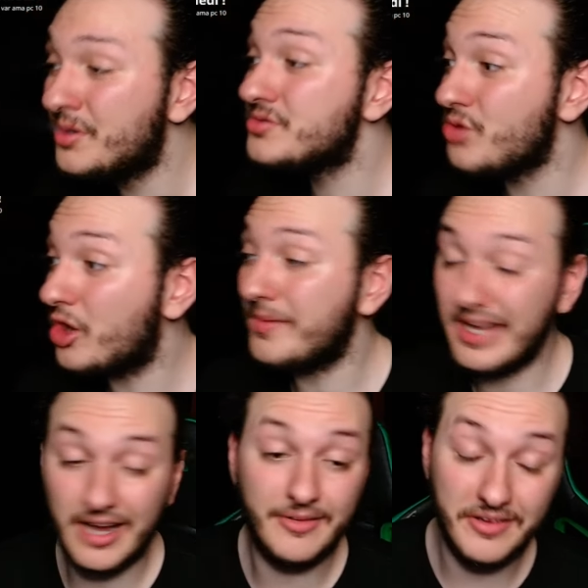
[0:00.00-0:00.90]
Zor
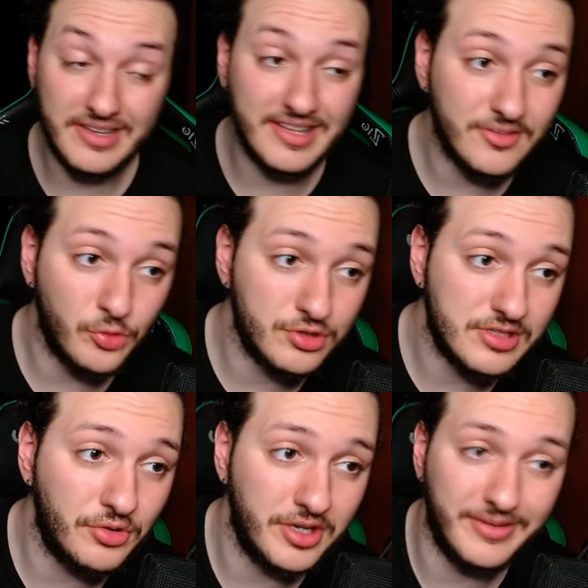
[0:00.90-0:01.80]
bayağı. Evet evet o
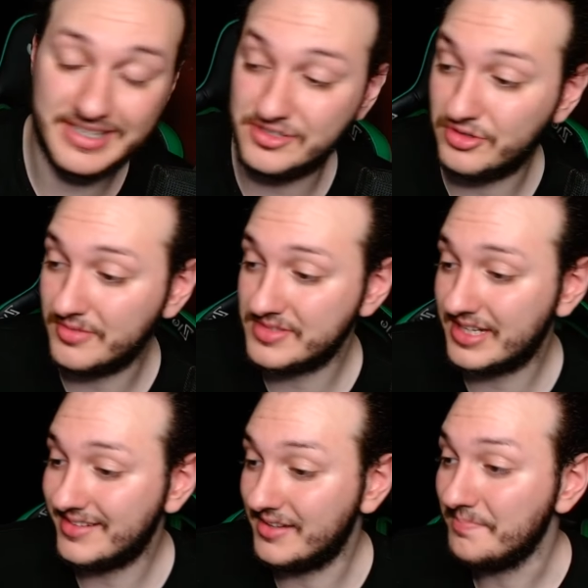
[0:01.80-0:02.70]
yüzden oynamak istiyorum
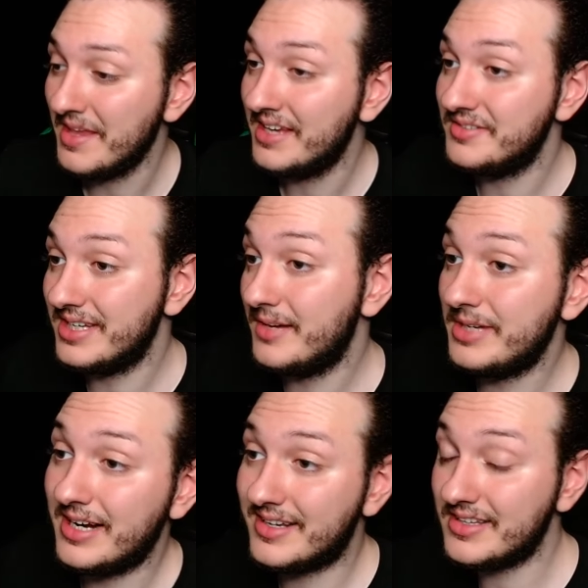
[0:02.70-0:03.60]
zaten. Şimdi İrem'in
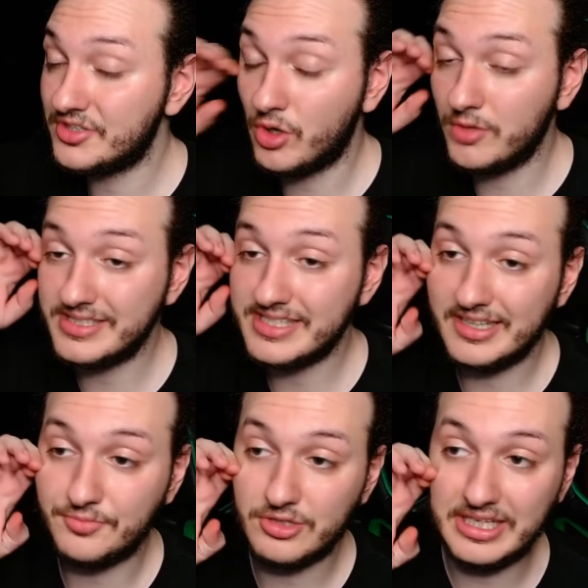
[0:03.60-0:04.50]
arkadaşı
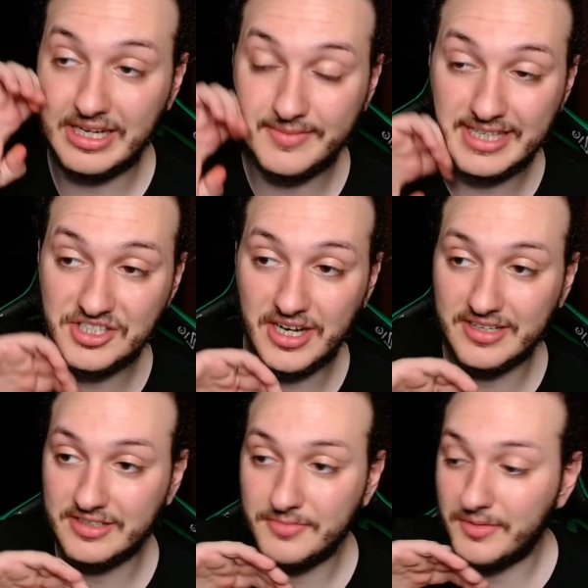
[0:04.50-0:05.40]
olmasaydı burada İrem'i de
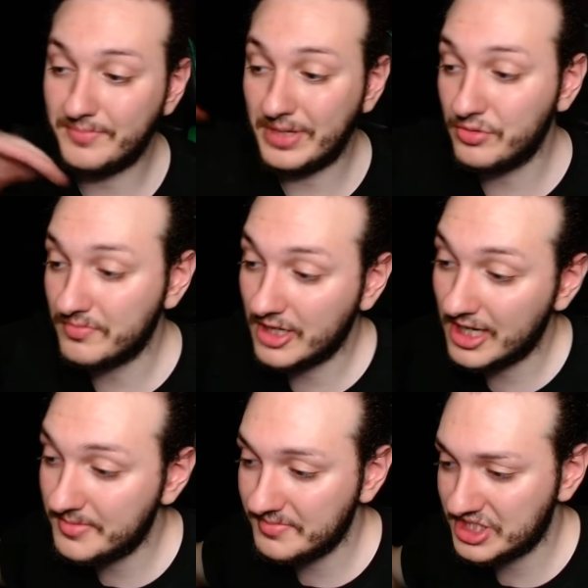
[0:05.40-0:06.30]
çağırırdım ama Begüm
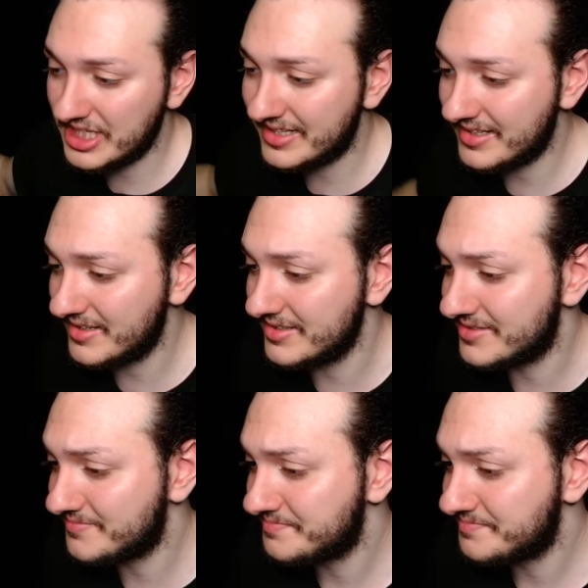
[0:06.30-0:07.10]
garibim dışarıda kalır.